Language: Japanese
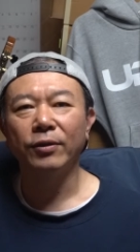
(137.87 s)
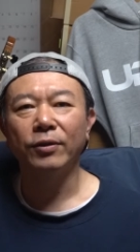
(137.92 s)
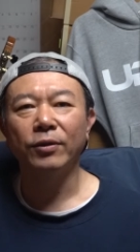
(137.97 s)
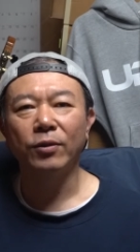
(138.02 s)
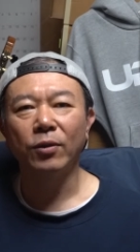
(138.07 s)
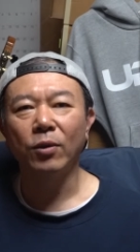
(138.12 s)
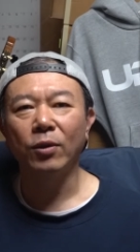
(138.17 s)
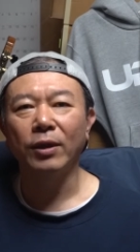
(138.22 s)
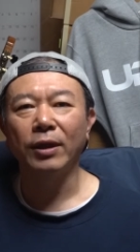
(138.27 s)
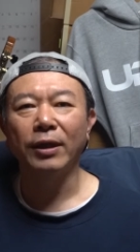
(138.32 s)

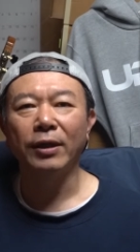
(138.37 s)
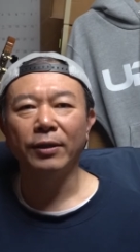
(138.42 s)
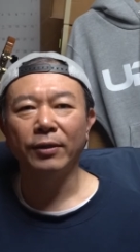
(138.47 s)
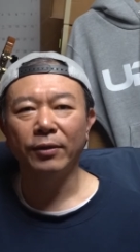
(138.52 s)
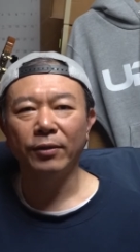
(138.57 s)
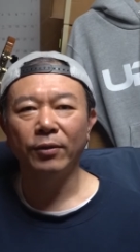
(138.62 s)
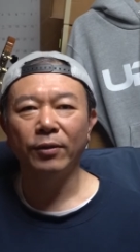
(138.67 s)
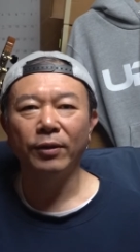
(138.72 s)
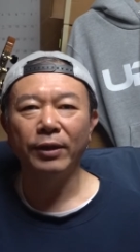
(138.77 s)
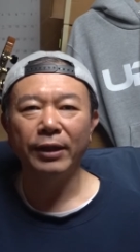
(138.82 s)
今回
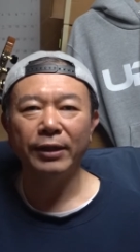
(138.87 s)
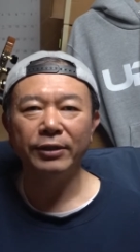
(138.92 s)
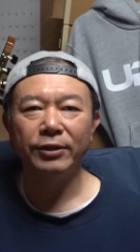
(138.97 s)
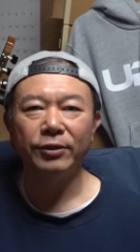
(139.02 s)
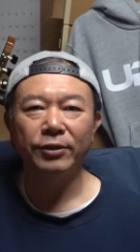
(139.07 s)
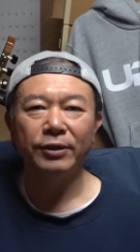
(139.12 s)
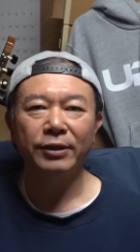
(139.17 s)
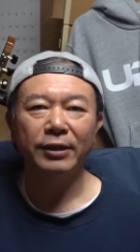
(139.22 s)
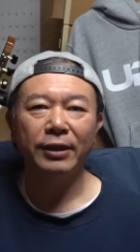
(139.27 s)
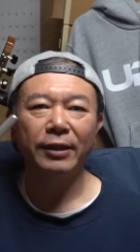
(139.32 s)

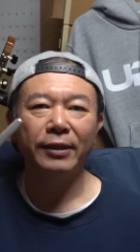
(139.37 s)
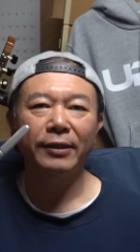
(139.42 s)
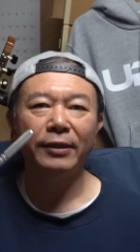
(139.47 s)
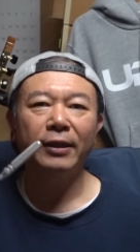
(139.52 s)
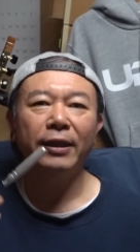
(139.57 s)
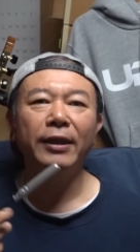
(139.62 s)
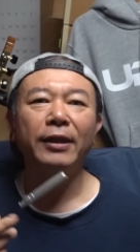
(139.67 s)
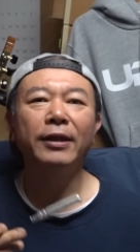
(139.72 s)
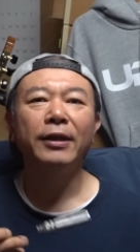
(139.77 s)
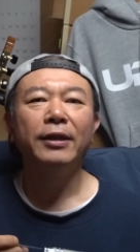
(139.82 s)
オレンジを使っ
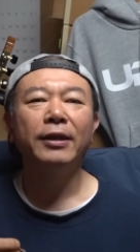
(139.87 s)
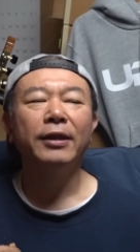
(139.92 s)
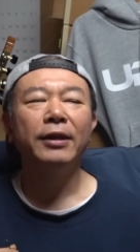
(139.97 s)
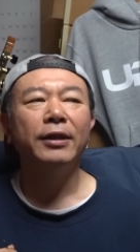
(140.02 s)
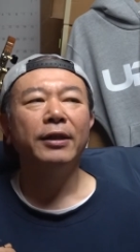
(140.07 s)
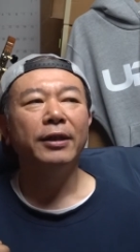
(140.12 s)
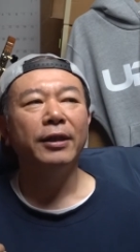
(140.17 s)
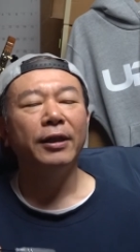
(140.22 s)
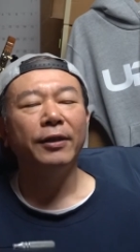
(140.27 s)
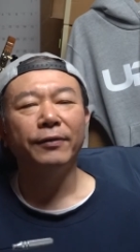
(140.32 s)
て、
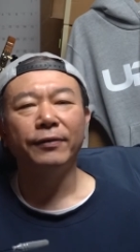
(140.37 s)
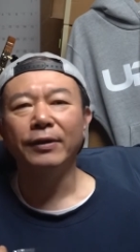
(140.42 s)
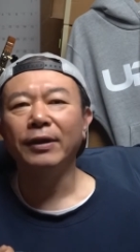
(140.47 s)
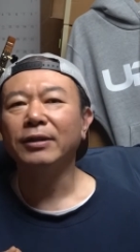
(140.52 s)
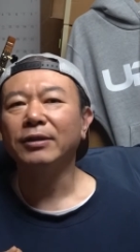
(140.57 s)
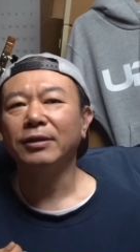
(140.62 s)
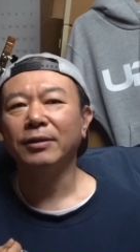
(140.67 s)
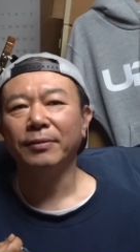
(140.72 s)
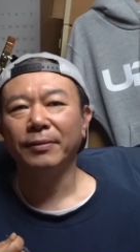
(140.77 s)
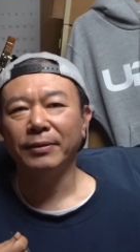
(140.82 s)
え増や
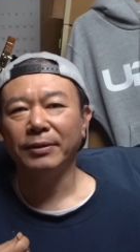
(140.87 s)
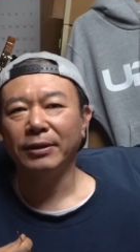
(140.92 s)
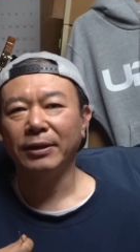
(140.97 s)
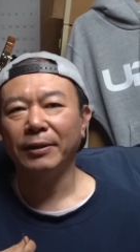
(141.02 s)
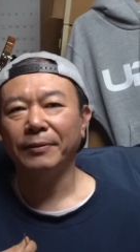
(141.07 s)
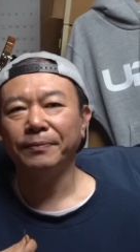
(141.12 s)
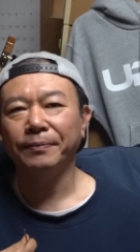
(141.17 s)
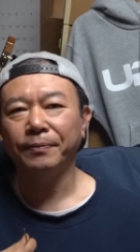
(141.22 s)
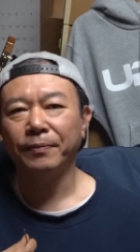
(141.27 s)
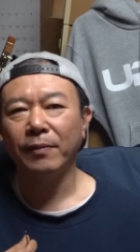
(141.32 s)
してみました、
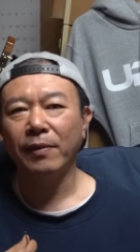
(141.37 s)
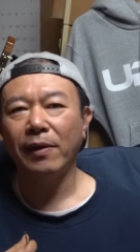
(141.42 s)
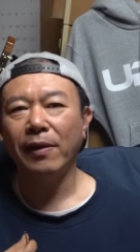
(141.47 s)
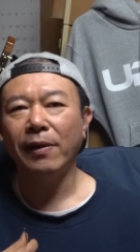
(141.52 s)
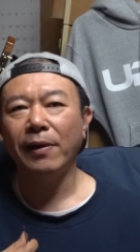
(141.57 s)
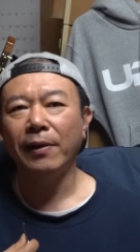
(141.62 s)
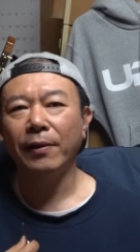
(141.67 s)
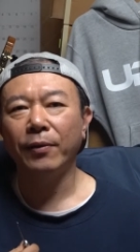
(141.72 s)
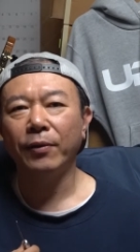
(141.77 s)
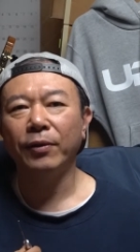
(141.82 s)

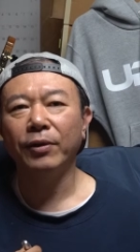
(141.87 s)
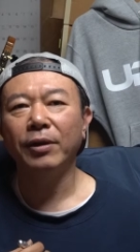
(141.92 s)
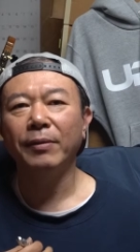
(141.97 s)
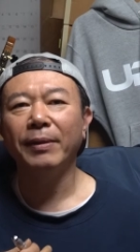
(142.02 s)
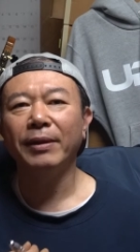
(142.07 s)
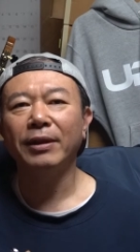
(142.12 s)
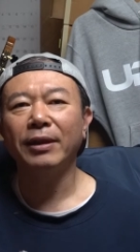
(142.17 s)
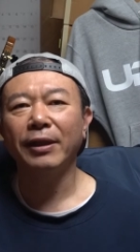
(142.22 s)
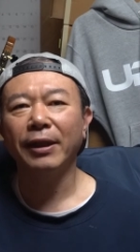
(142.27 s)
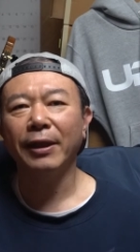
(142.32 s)
えー、これで
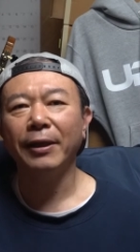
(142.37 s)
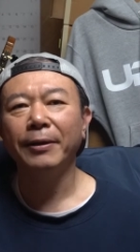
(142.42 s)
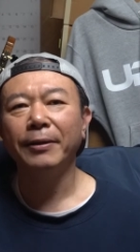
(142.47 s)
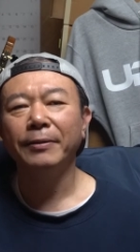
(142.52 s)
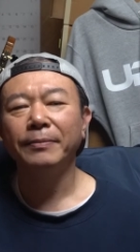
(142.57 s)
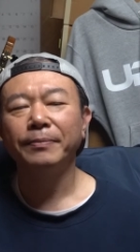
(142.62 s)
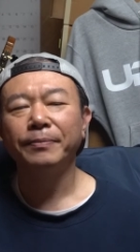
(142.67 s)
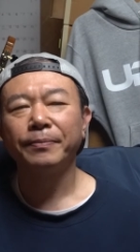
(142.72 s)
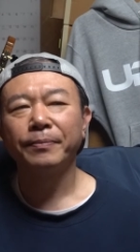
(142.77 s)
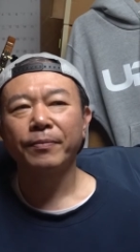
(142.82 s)
またね、
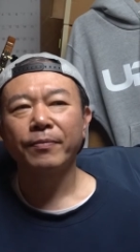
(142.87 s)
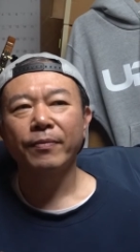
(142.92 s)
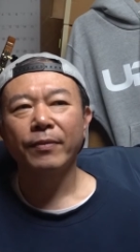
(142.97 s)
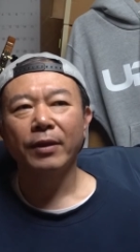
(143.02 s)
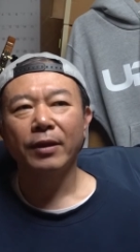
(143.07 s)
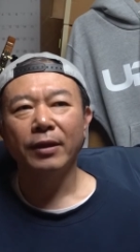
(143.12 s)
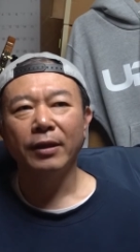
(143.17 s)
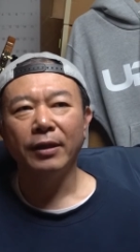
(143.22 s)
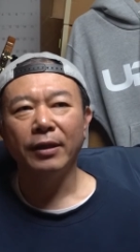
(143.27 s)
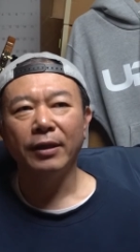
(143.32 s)

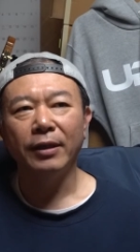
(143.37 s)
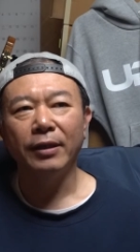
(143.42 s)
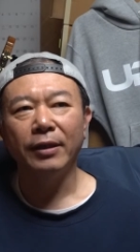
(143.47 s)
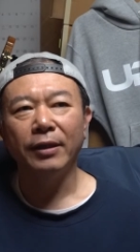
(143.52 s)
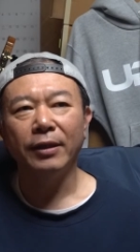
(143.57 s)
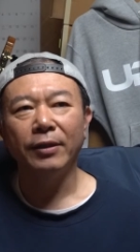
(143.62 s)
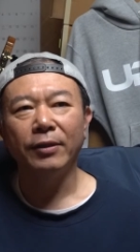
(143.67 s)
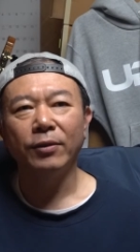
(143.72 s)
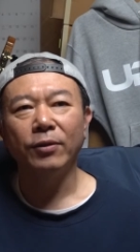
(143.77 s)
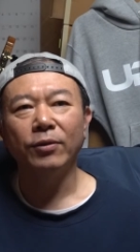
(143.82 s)

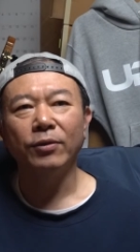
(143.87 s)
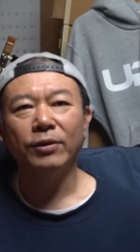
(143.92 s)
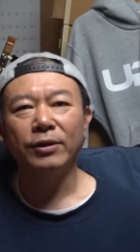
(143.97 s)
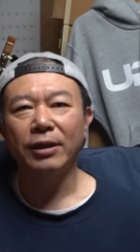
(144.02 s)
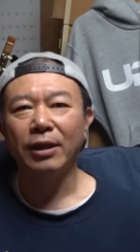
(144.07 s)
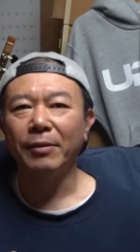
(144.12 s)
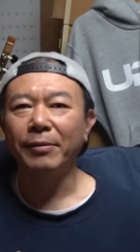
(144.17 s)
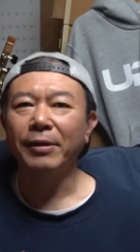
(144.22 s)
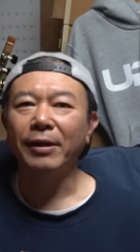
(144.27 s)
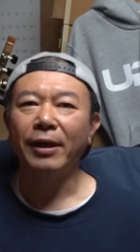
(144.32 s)
えー、今度
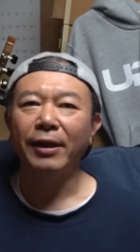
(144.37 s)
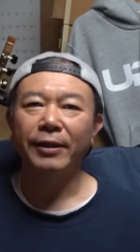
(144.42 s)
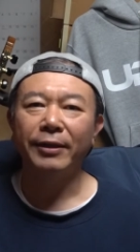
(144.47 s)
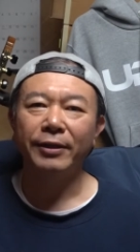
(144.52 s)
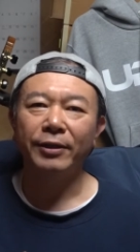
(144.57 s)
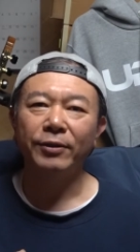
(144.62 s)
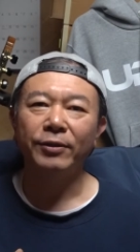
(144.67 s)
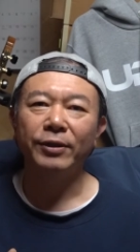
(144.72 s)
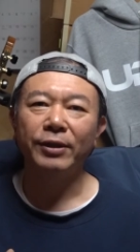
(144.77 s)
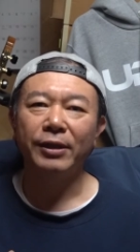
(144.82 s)
相模原行っ
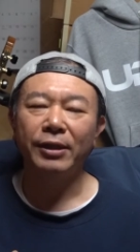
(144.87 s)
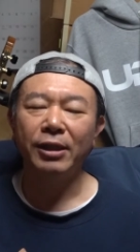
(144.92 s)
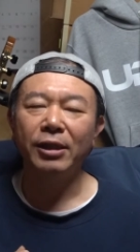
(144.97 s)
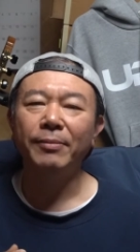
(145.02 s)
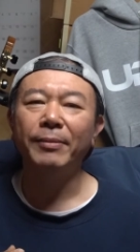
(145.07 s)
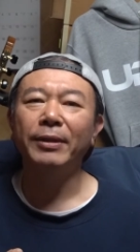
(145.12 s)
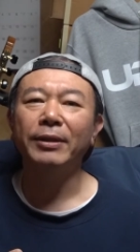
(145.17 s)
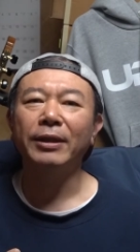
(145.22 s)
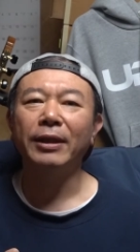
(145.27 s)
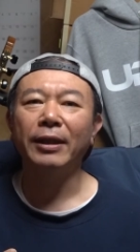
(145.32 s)
た時に
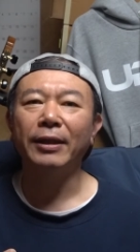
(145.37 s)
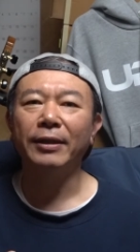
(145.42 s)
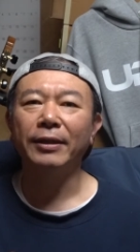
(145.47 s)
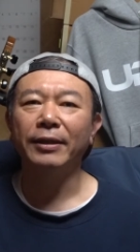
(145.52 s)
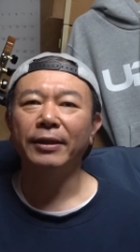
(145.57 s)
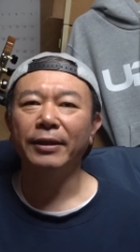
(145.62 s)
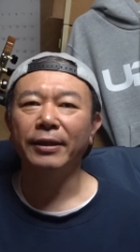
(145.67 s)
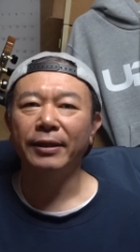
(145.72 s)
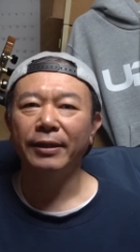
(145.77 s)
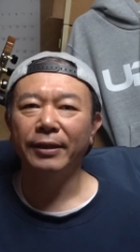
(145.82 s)
また、
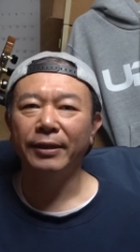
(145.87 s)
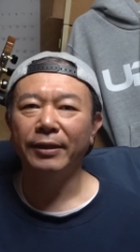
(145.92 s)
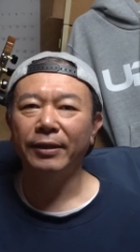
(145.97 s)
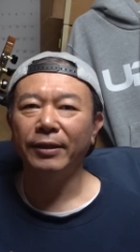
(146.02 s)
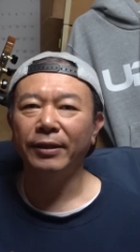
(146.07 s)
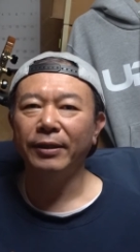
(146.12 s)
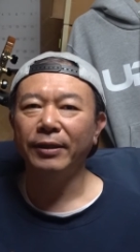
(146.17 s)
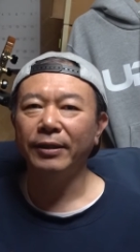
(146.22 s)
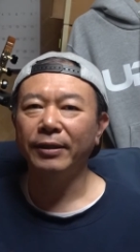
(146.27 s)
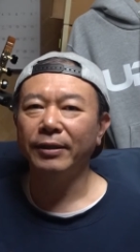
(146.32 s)

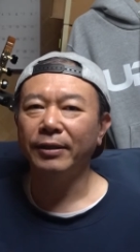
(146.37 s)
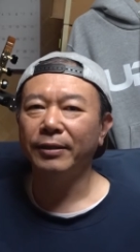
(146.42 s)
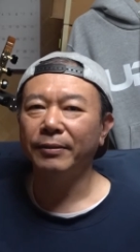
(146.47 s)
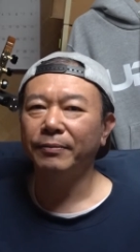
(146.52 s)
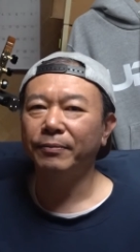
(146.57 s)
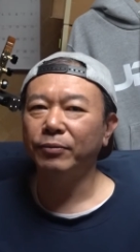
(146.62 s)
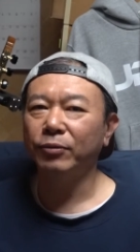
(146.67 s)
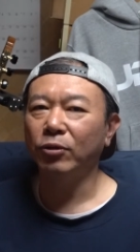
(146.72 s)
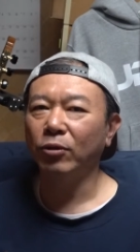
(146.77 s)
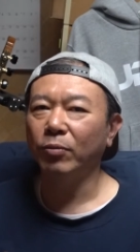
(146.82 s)

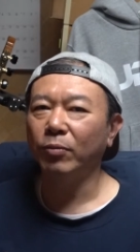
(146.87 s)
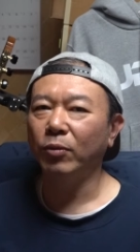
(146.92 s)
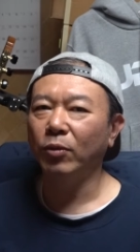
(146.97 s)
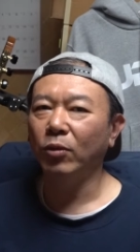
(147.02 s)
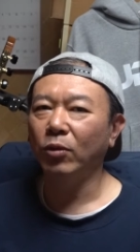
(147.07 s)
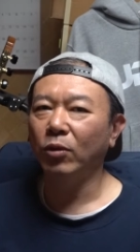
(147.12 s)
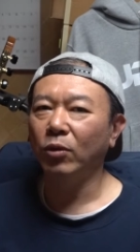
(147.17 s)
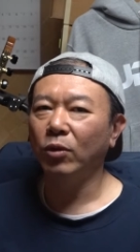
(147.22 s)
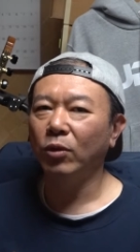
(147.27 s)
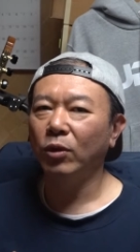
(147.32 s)
えー、
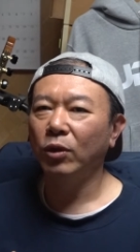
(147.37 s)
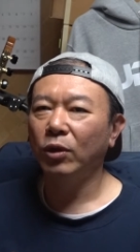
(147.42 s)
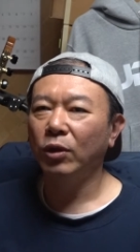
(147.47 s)
プロポー